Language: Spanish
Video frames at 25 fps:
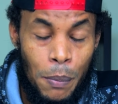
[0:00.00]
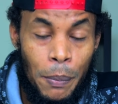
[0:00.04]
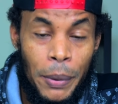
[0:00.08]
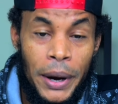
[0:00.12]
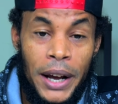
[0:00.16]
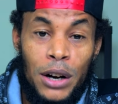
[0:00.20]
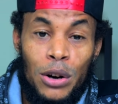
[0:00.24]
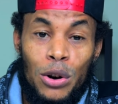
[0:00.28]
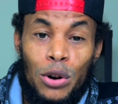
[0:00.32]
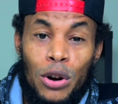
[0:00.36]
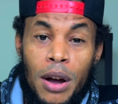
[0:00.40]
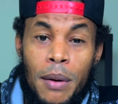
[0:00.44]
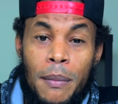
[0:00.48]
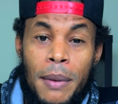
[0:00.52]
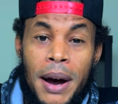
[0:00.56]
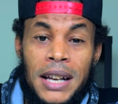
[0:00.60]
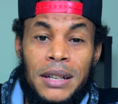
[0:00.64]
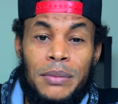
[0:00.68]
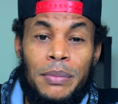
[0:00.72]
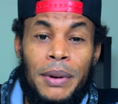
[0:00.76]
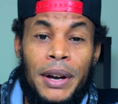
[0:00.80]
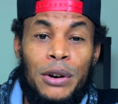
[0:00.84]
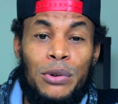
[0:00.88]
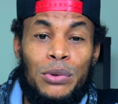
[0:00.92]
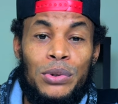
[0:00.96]
pero lo que más
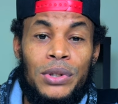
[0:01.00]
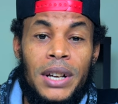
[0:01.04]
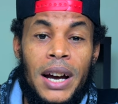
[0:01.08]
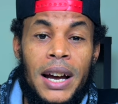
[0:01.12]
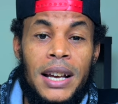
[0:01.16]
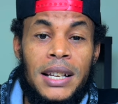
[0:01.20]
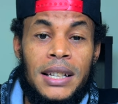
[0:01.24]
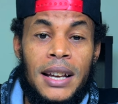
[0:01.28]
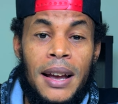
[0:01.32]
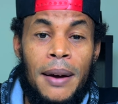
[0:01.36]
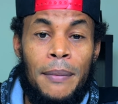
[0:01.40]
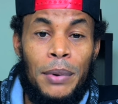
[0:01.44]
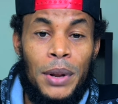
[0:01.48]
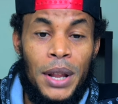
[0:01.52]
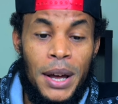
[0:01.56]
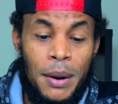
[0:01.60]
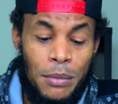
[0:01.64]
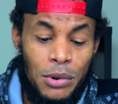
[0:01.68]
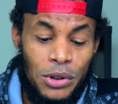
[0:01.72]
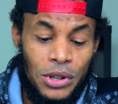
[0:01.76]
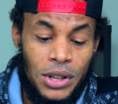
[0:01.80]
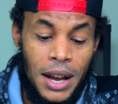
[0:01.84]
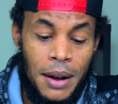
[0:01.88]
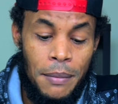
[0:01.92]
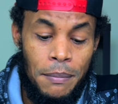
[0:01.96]
me gusta es que
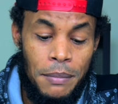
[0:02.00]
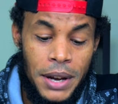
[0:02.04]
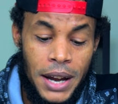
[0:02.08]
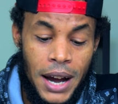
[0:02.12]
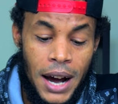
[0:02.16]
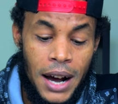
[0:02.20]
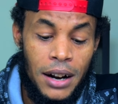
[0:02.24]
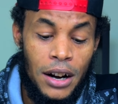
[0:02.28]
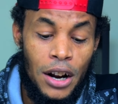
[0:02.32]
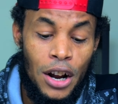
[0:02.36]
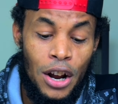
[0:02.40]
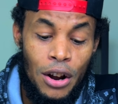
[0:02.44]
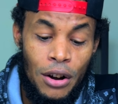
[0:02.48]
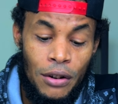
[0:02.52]
podemos enviar